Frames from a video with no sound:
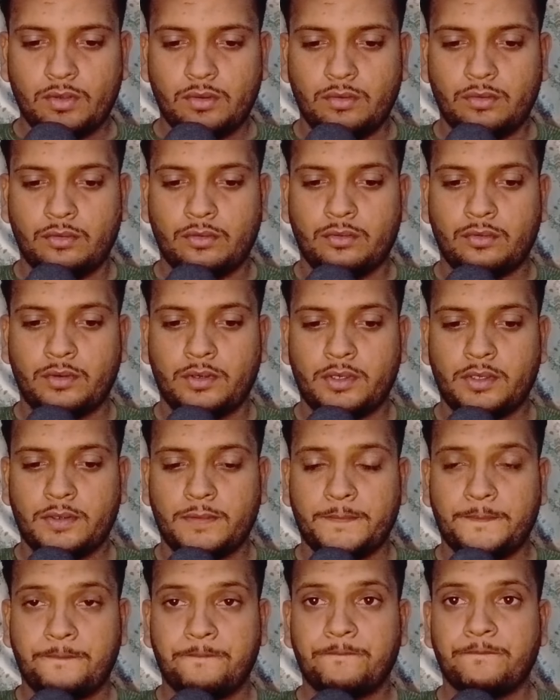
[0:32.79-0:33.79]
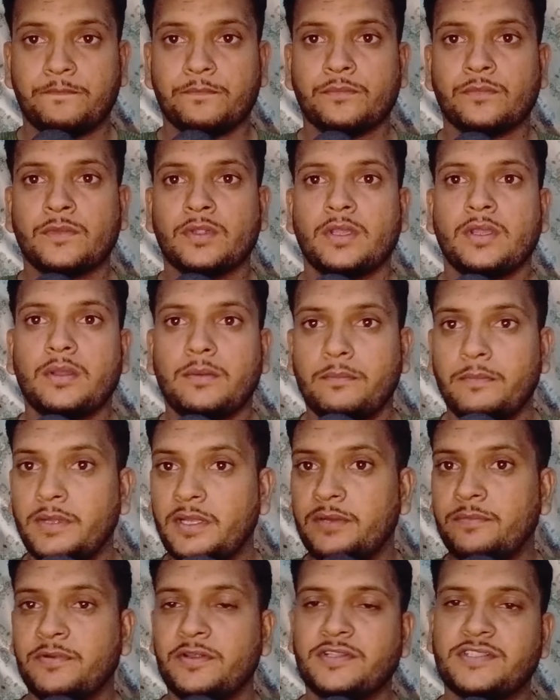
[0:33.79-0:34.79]
और
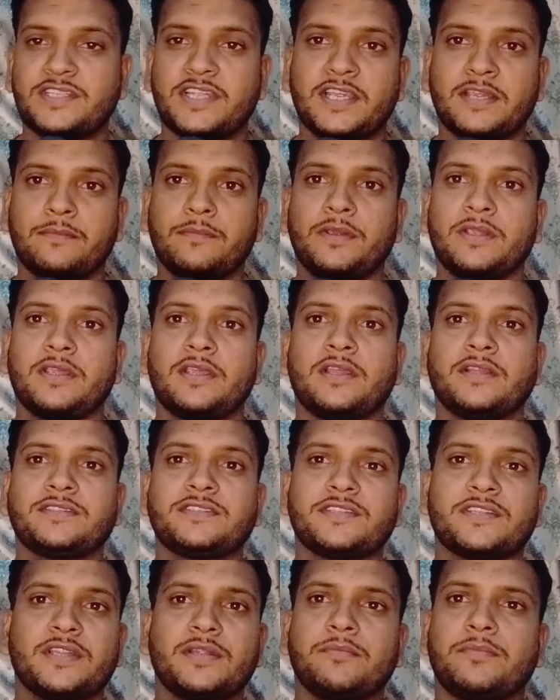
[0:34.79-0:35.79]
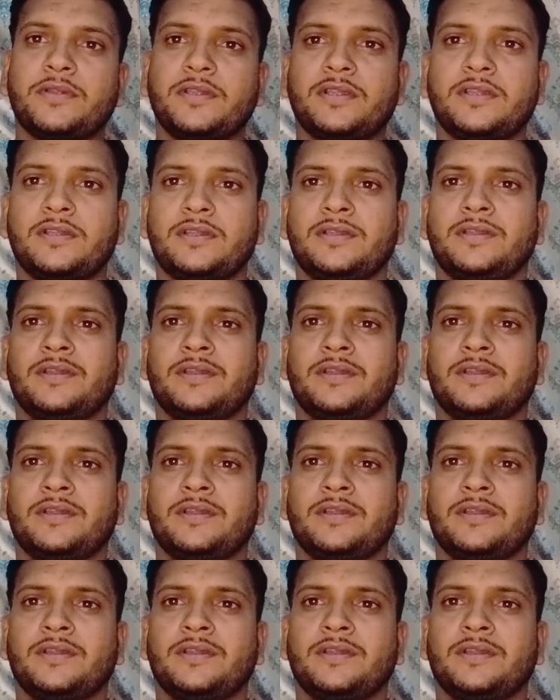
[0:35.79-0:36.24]
मैंने फिर चेक भी किया जितने भी